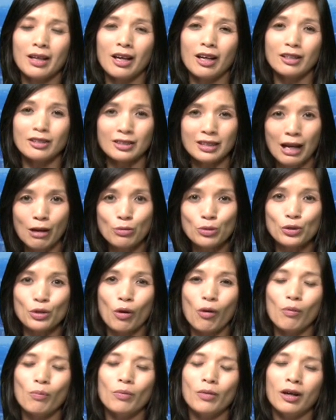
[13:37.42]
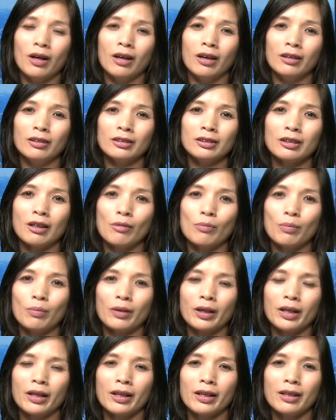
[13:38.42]
uh, xáo trộn ở trong
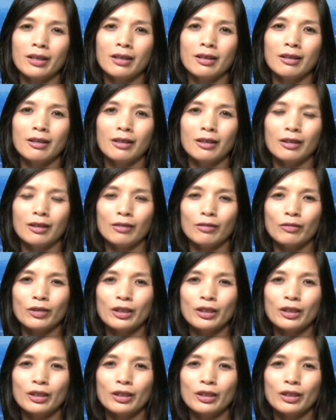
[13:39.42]
cái uh,